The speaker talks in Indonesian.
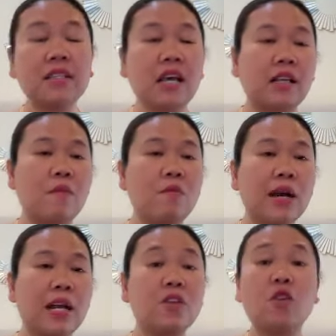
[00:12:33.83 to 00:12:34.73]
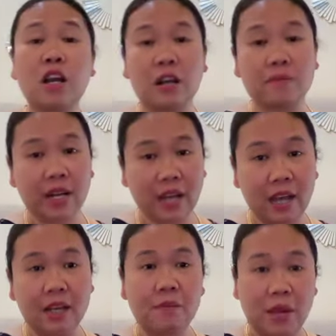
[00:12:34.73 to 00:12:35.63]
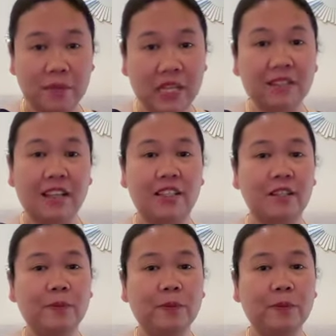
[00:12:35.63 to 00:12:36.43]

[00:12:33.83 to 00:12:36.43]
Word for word: saat kamu marah, doakan mereka agar baik-baik saja.